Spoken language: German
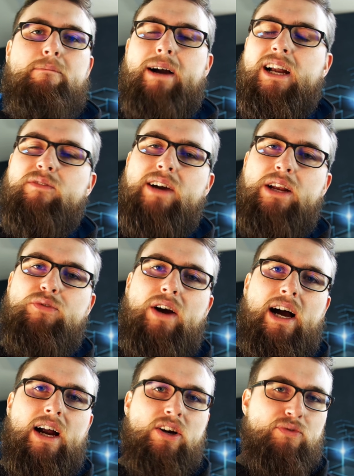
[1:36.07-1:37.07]
packen wir
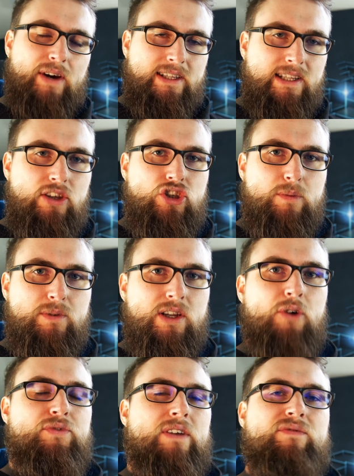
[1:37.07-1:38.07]
einfach RFID-Chips
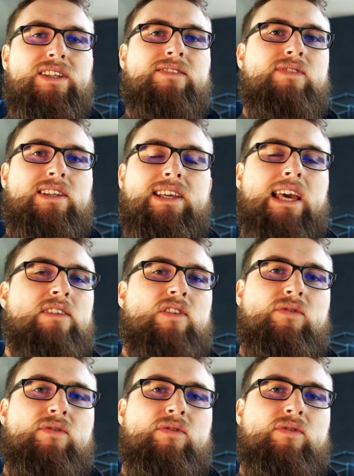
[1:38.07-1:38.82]
drauf und dann wissen wir direkt,